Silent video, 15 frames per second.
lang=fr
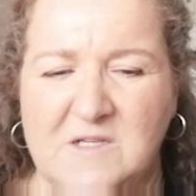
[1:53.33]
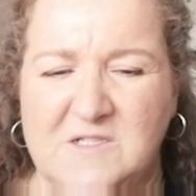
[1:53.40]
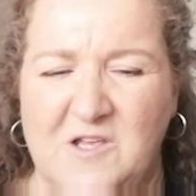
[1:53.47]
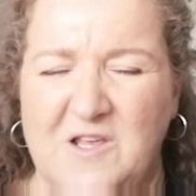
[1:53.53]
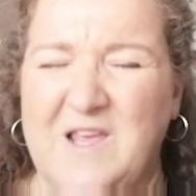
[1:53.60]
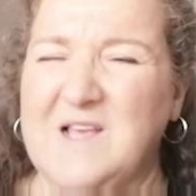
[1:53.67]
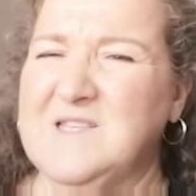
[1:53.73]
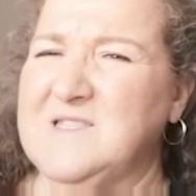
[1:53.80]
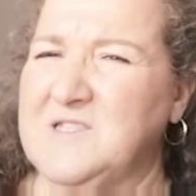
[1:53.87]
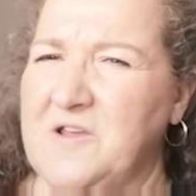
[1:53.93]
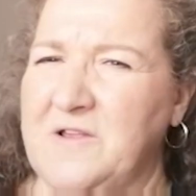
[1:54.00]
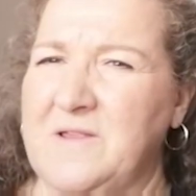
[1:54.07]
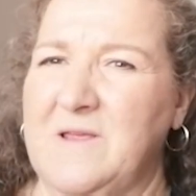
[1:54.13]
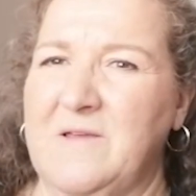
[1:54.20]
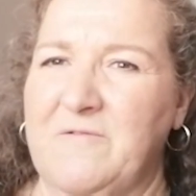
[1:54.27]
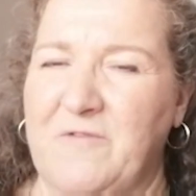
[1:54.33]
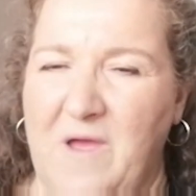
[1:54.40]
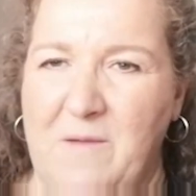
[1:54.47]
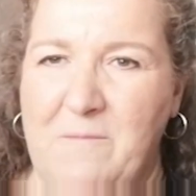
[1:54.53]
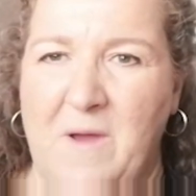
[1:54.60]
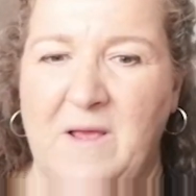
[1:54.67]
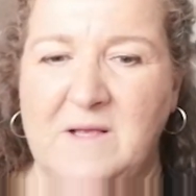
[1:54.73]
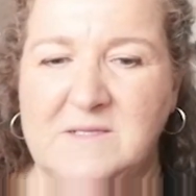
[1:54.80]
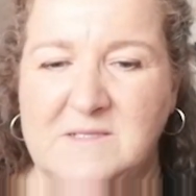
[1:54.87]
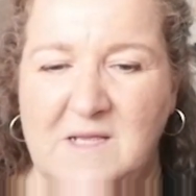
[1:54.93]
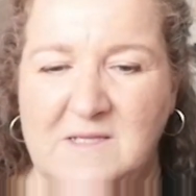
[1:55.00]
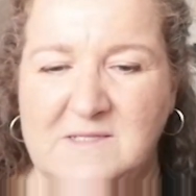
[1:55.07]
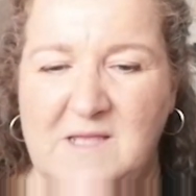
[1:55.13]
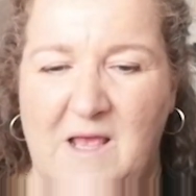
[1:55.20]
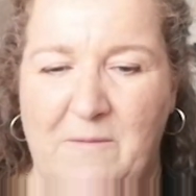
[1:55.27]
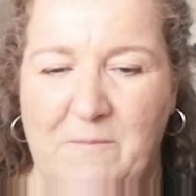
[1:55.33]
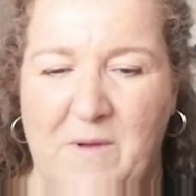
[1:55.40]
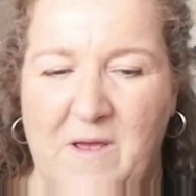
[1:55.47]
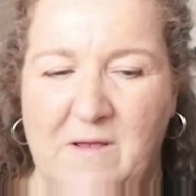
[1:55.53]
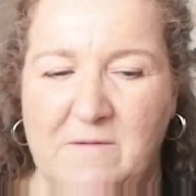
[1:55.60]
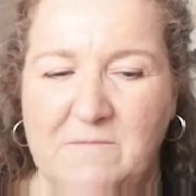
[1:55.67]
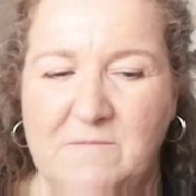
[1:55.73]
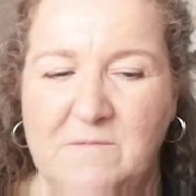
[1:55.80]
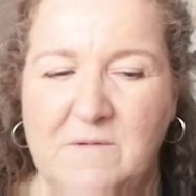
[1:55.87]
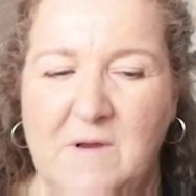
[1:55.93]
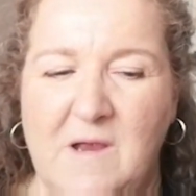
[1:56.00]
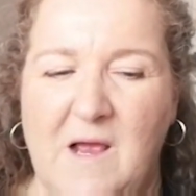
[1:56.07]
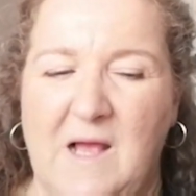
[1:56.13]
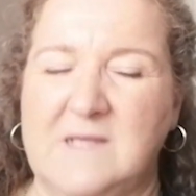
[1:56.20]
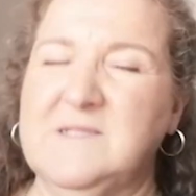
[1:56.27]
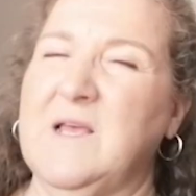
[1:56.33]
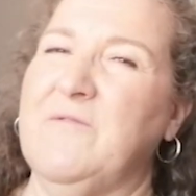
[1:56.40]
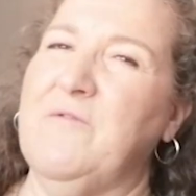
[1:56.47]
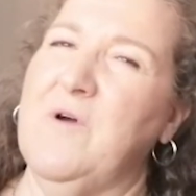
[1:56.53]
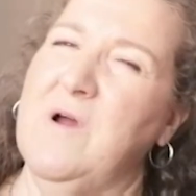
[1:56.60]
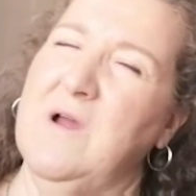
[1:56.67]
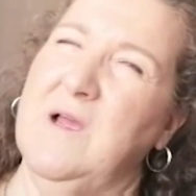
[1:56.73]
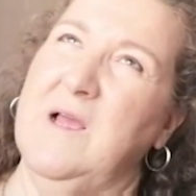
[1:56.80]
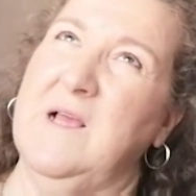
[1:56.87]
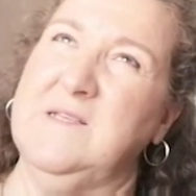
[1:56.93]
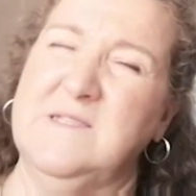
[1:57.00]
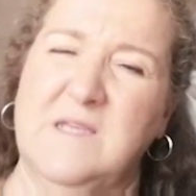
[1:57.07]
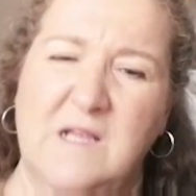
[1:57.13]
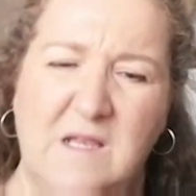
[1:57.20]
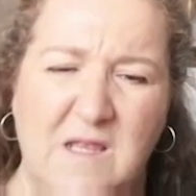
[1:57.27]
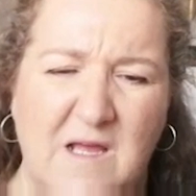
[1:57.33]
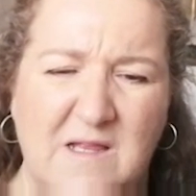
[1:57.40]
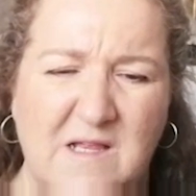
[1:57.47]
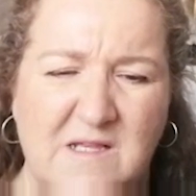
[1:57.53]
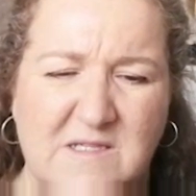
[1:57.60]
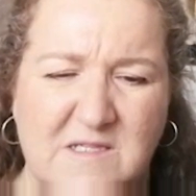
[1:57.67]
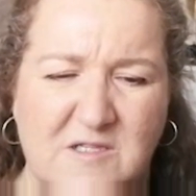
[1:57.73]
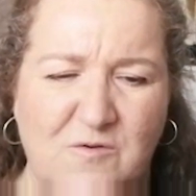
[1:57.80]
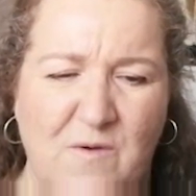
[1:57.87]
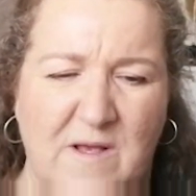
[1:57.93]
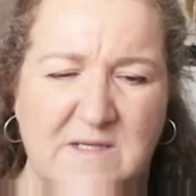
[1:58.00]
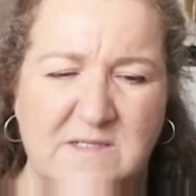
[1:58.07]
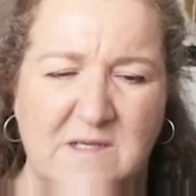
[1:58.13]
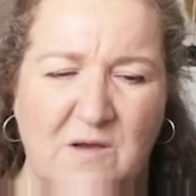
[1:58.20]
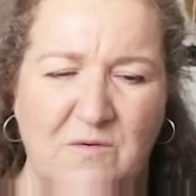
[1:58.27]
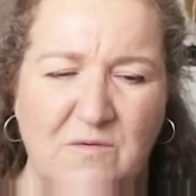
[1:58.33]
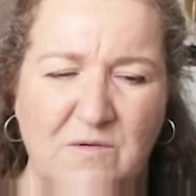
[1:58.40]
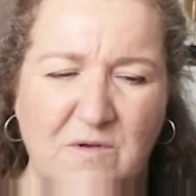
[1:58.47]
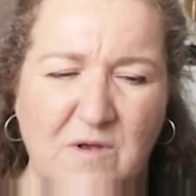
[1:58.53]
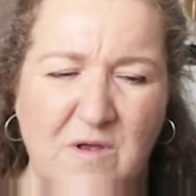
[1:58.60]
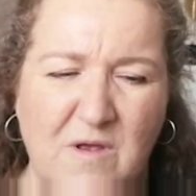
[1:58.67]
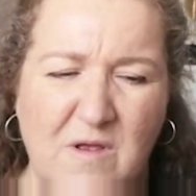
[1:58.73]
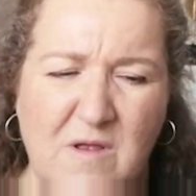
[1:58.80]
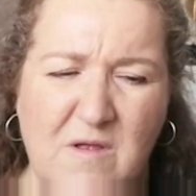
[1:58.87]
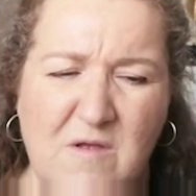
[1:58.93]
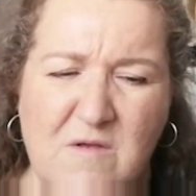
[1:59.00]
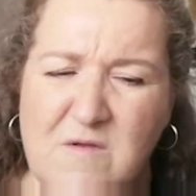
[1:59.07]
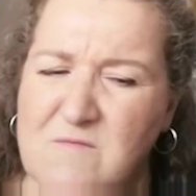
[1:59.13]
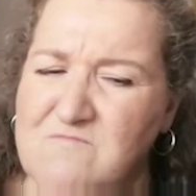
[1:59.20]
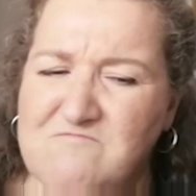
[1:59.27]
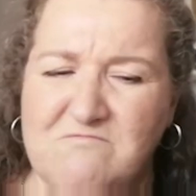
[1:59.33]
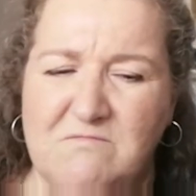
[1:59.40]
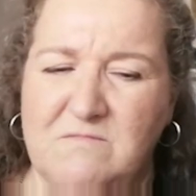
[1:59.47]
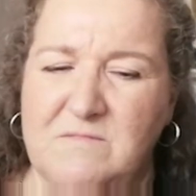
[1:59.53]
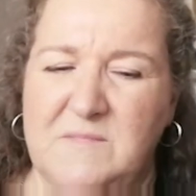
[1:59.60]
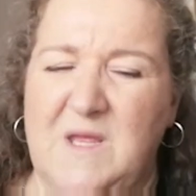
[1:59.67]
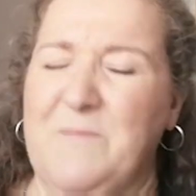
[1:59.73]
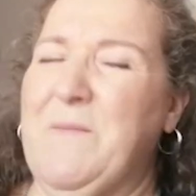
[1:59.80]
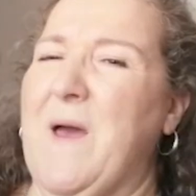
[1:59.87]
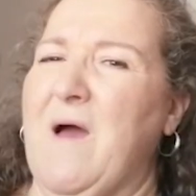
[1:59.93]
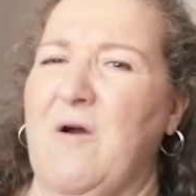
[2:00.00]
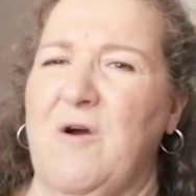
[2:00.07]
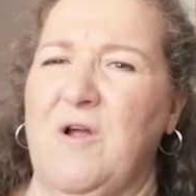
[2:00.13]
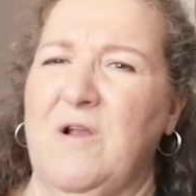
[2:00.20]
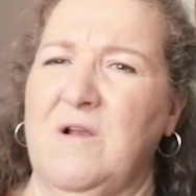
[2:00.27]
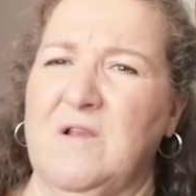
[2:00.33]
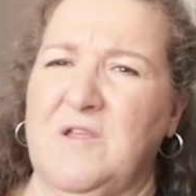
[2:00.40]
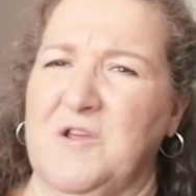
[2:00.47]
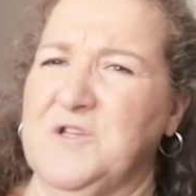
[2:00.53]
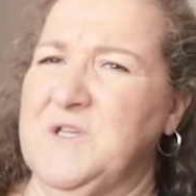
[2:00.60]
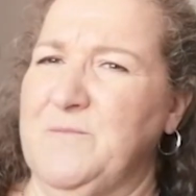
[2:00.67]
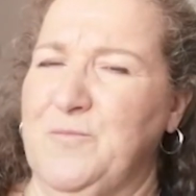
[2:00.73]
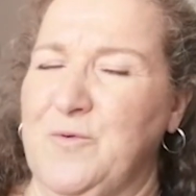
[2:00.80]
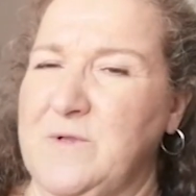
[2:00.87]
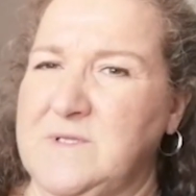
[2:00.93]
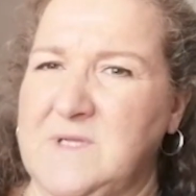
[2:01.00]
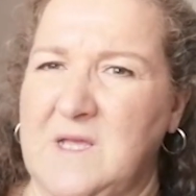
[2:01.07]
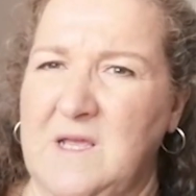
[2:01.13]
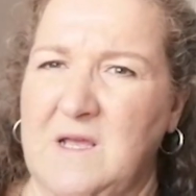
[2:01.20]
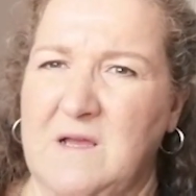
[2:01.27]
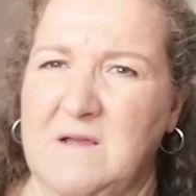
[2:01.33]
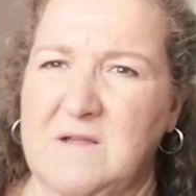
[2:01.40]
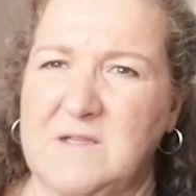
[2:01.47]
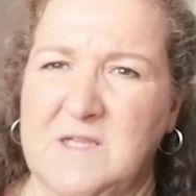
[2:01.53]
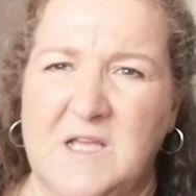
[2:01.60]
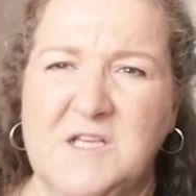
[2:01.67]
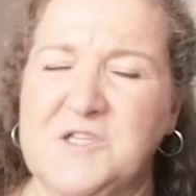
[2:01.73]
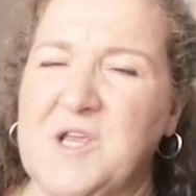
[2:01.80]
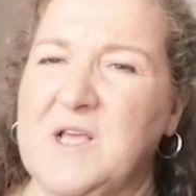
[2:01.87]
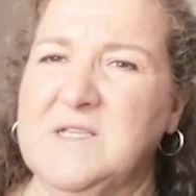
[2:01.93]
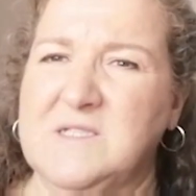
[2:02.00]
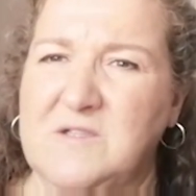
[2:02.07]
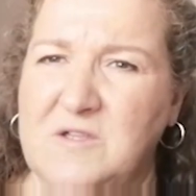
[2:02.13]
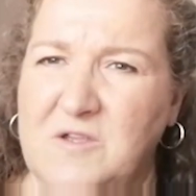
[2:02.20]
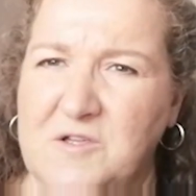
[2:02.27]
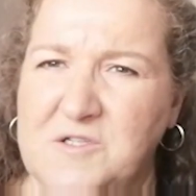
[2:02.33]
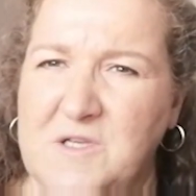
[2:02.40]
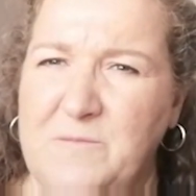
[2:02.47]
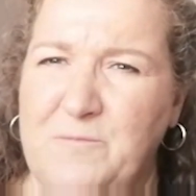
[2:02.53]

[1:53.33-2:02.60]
Se questionner vraiment et sincèrement, à savoir est-ce qu'il y a des situations des paroles que j'ai pu dire, des gestes que